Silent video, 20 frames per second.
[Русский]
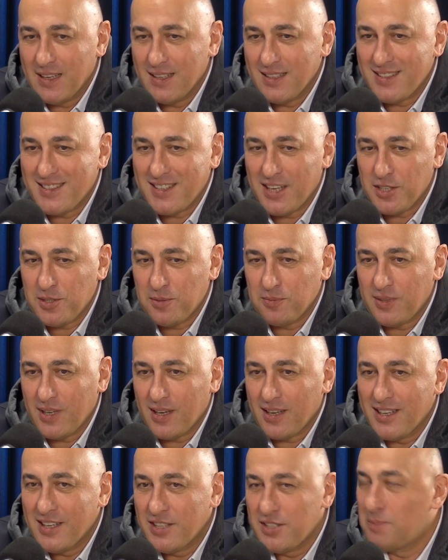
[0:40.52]
скажем
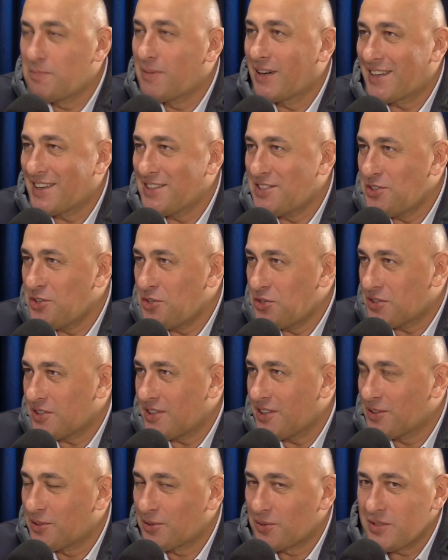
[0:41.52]
так,
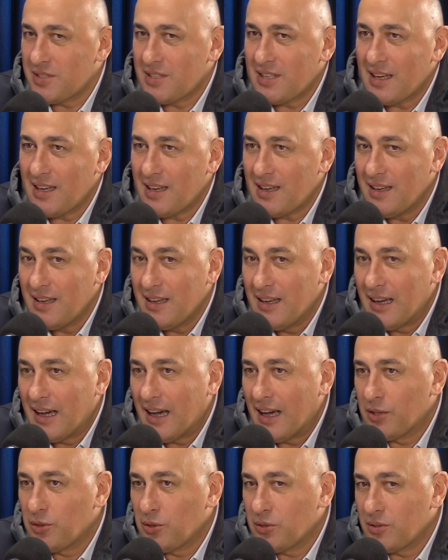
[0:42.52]
демократические друзья,
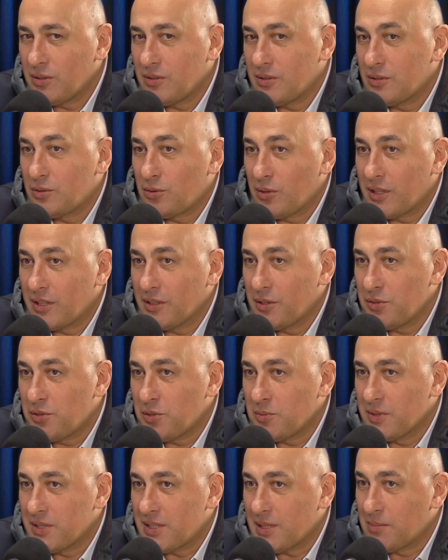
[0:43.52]
оно э, только на
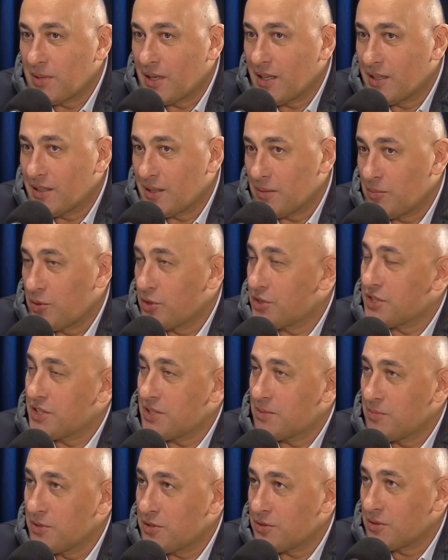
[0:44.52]
Ютубе собрало там больше
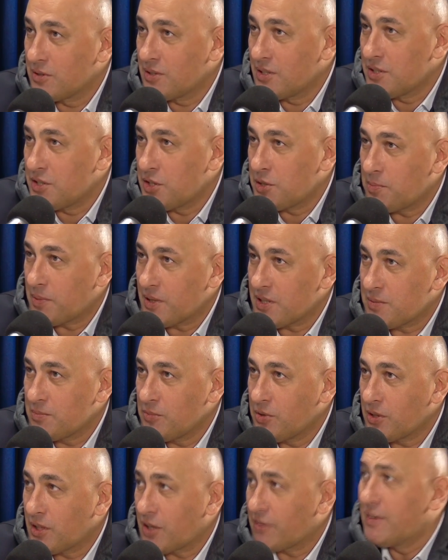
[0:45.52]
700 тысяч
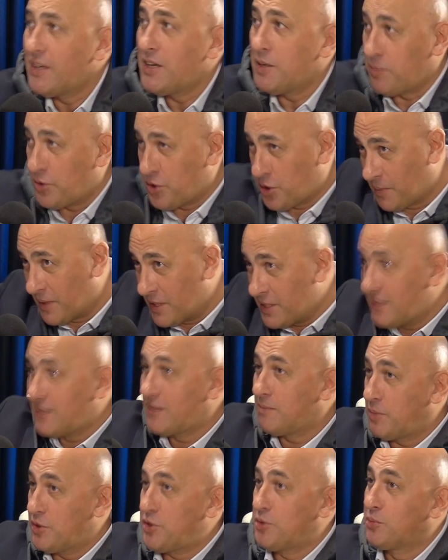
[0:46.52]
просмотров, причем они
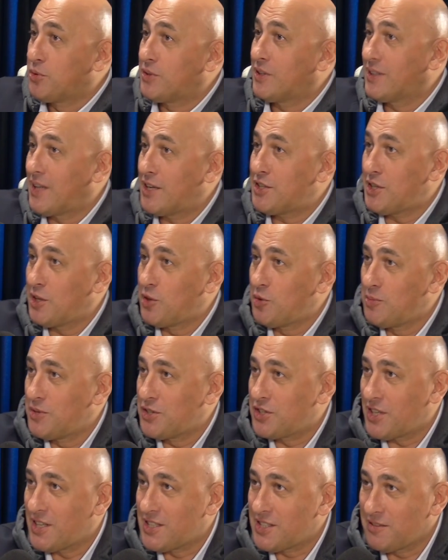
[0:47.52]
почему-то начали
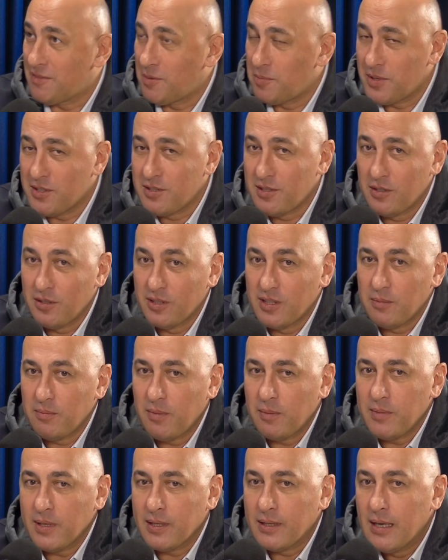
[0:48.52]
уменьшаться в определенный
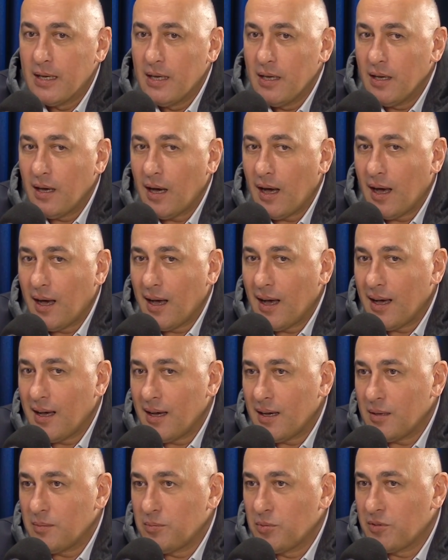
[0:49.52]
момент.
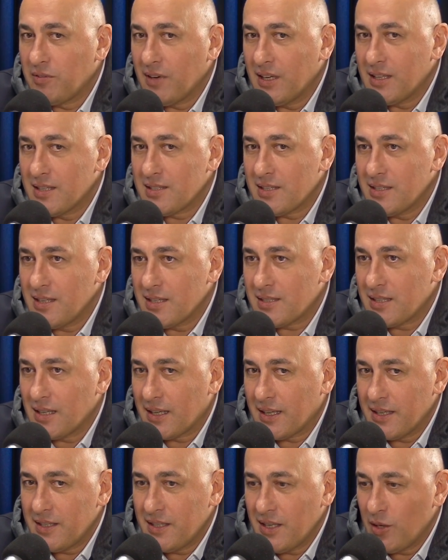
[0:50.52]
А буквально за
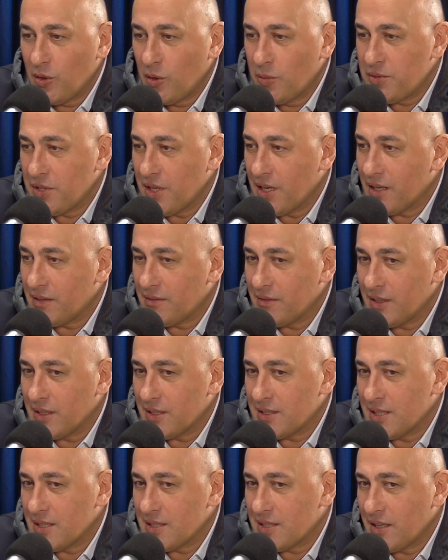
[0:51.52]
несколько дней общий охват
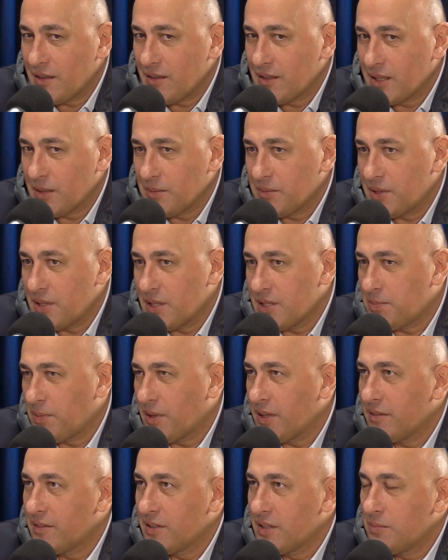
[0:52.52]
составил там
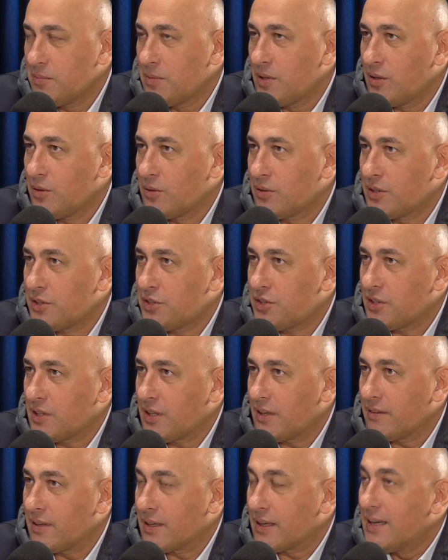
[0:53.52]
3,5 миллиона
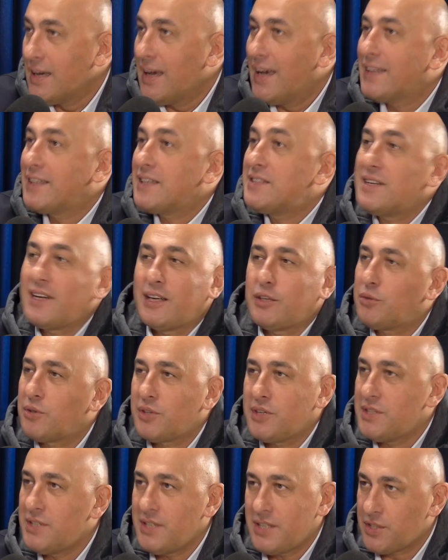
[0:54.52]
человек. Это те,
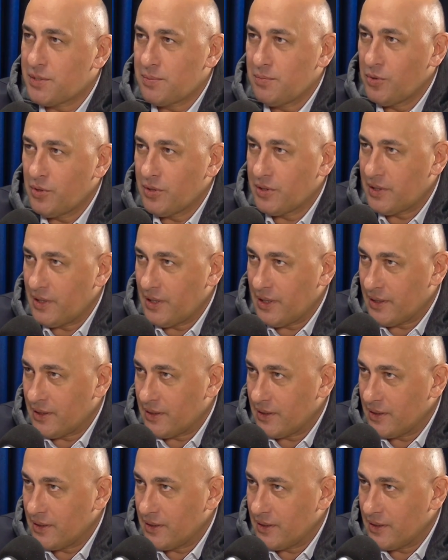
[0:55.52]
которые не смотрят